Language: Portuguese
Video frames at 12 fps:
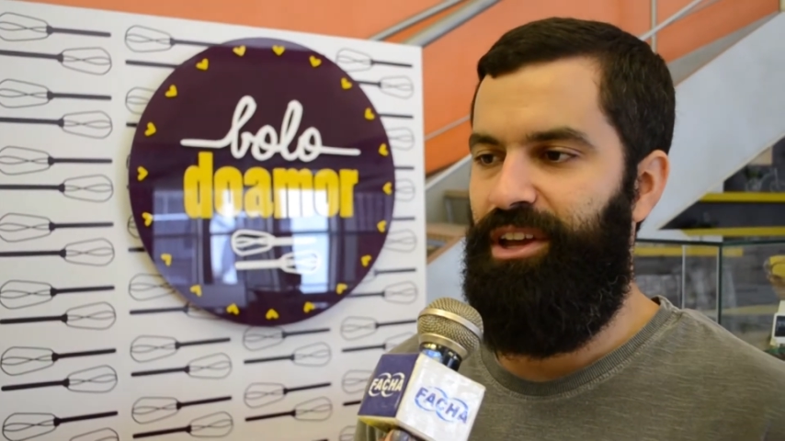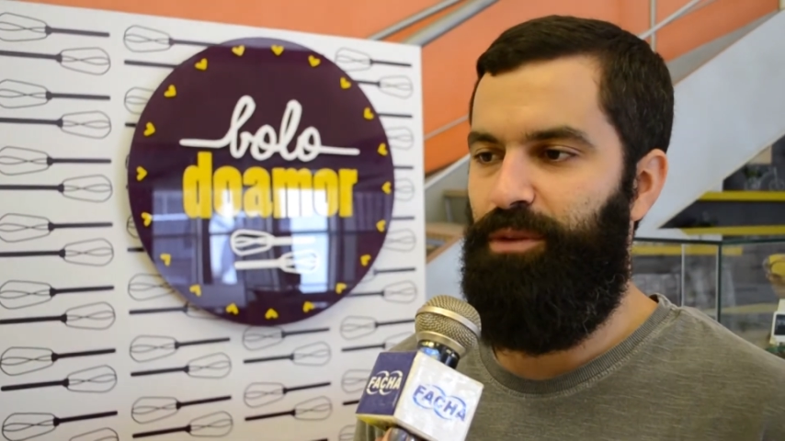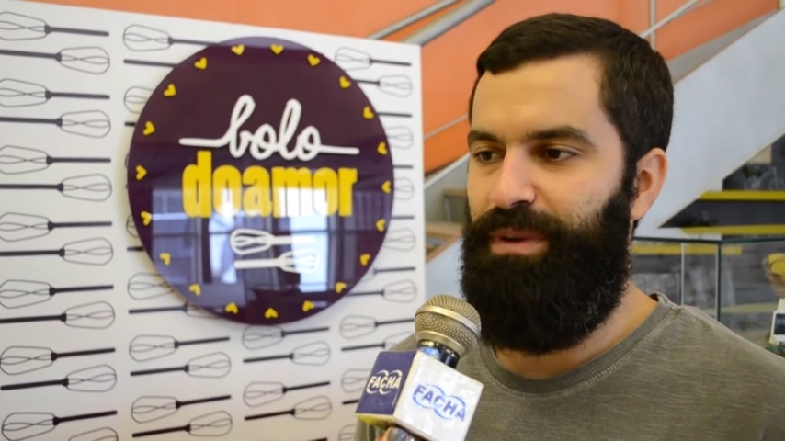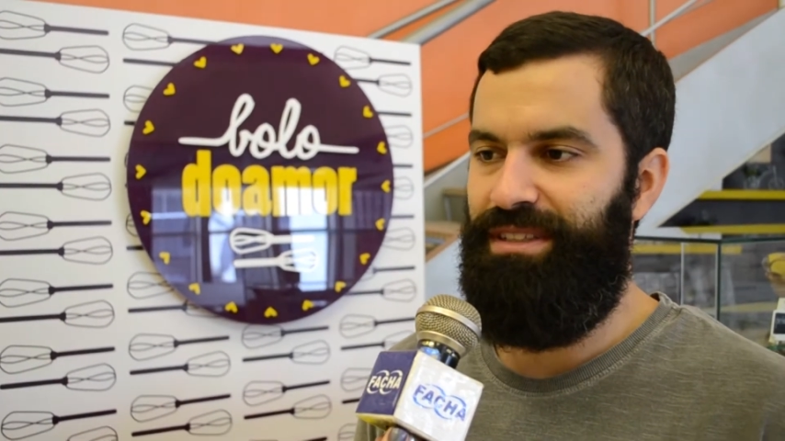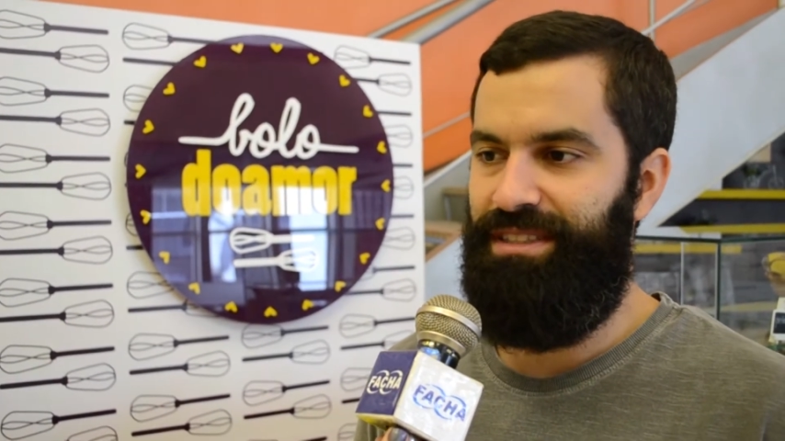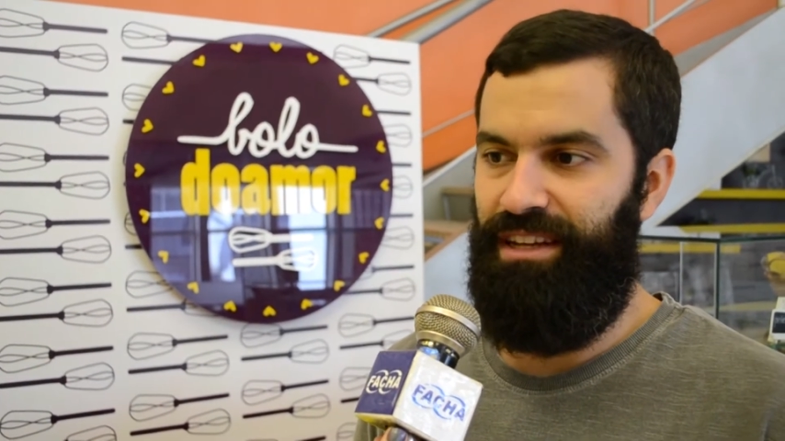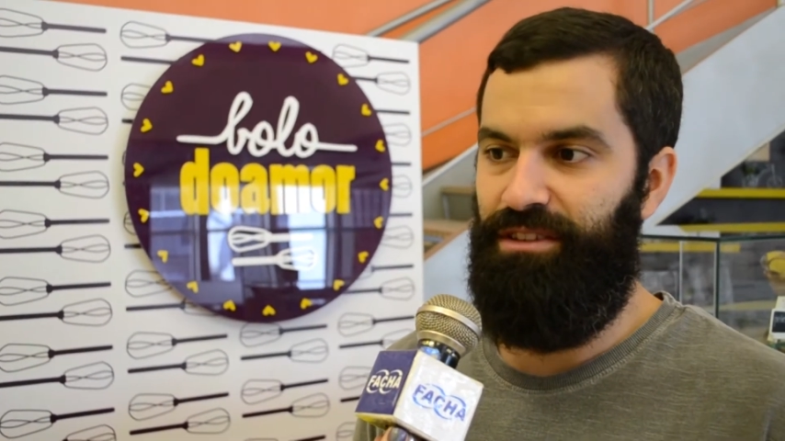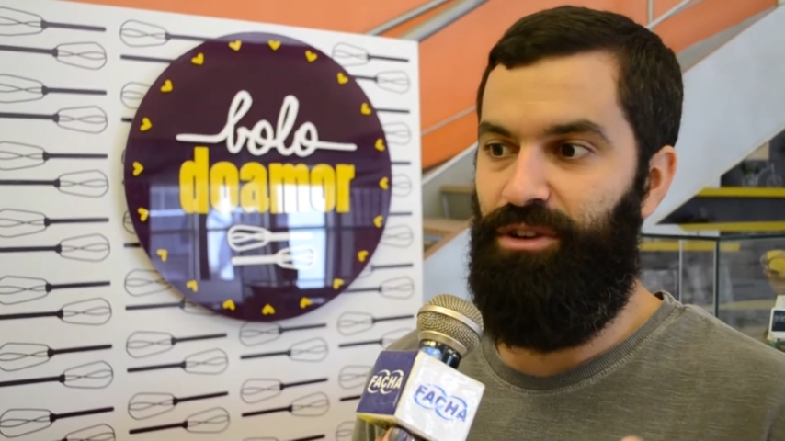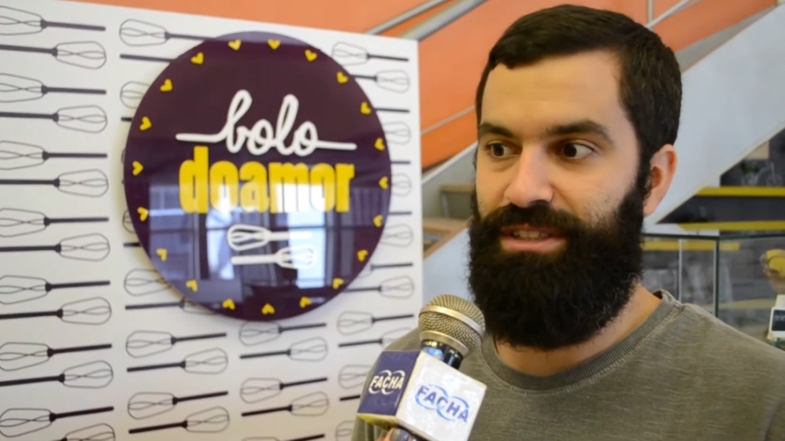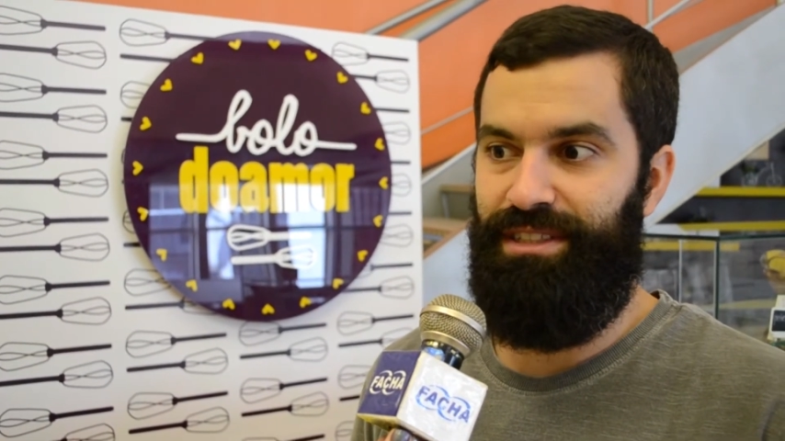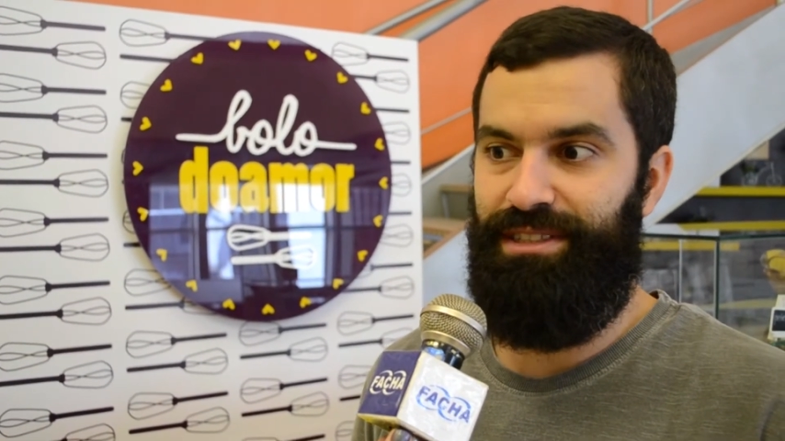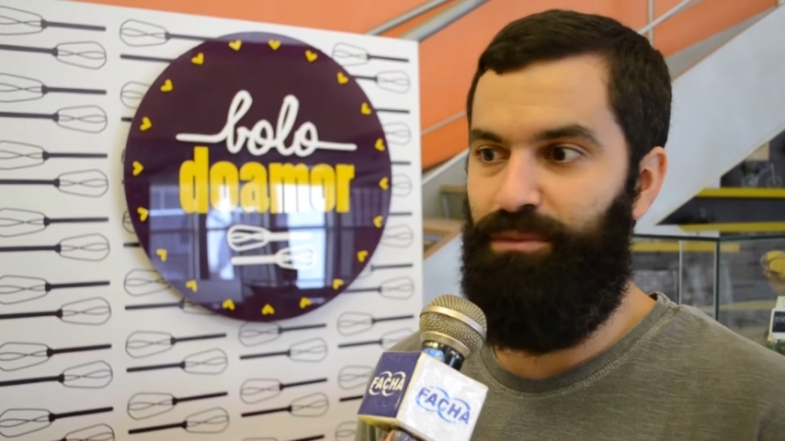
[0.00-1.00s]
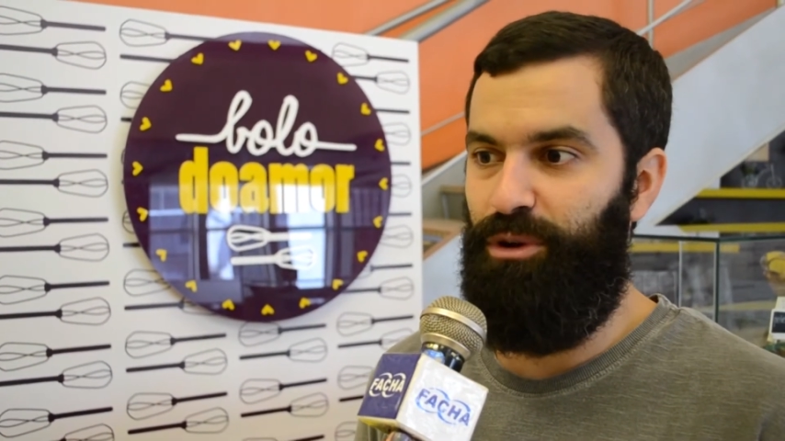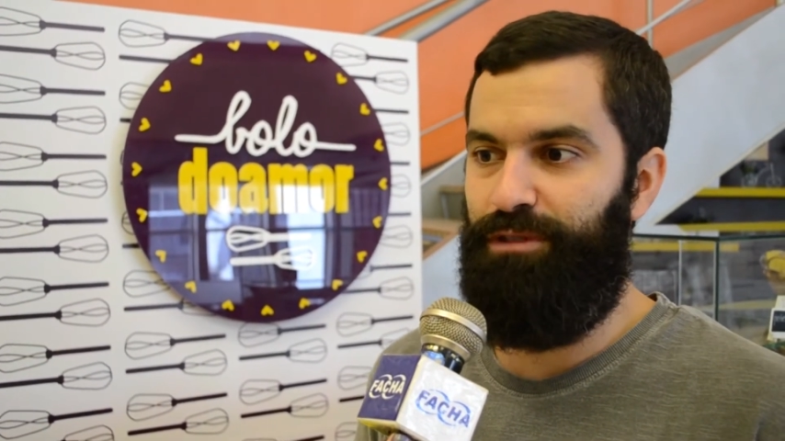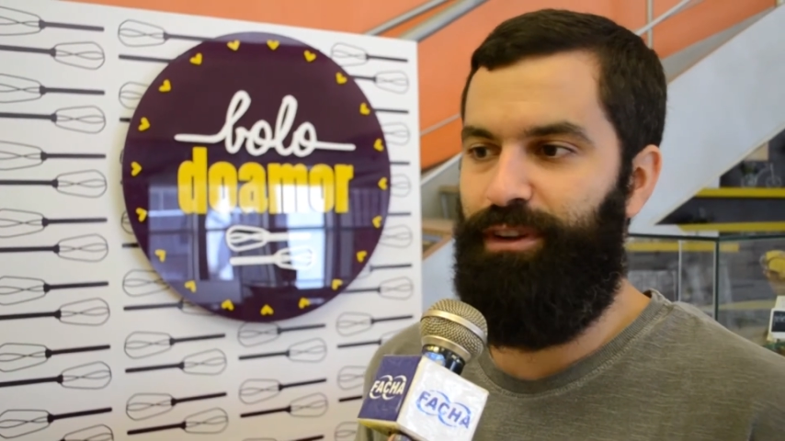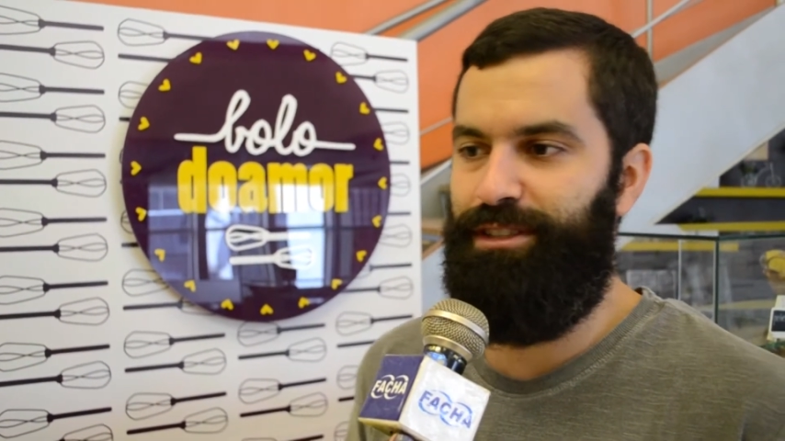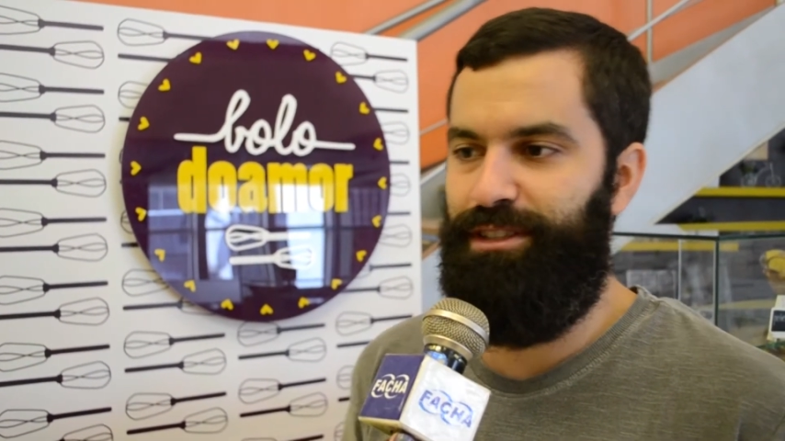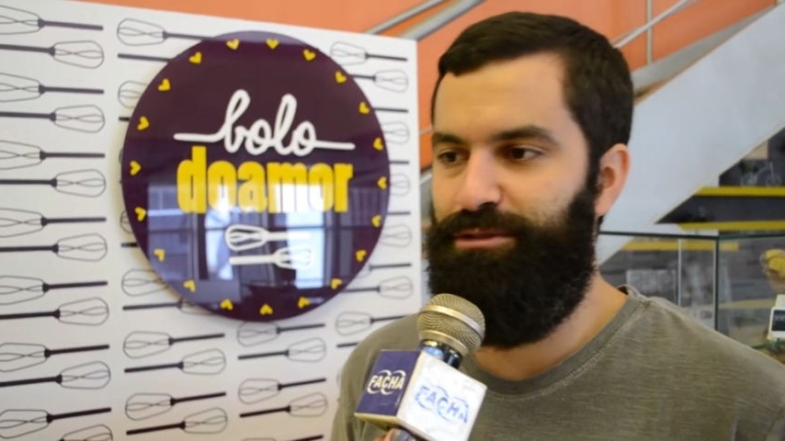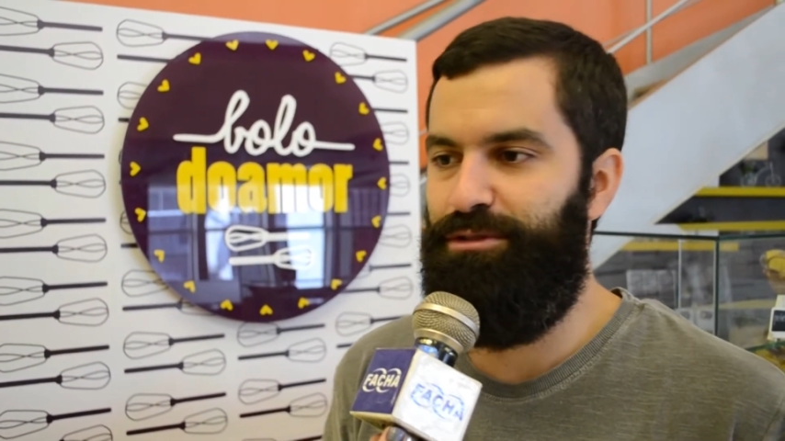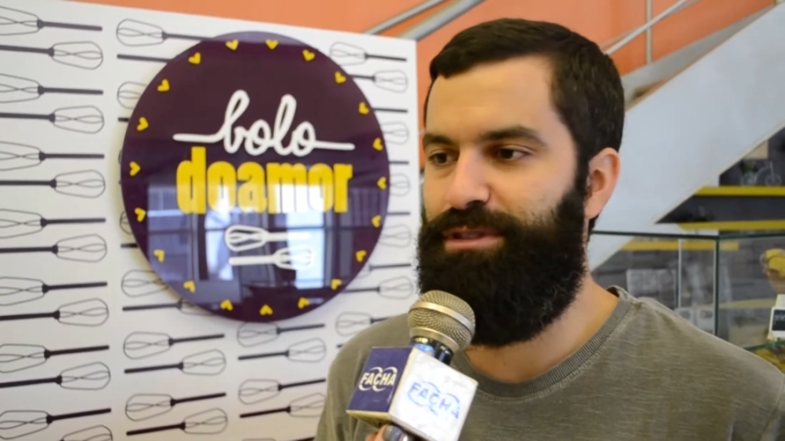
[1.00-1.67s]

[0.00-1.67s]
eu pensei, nossa, esse bolo que faz tanto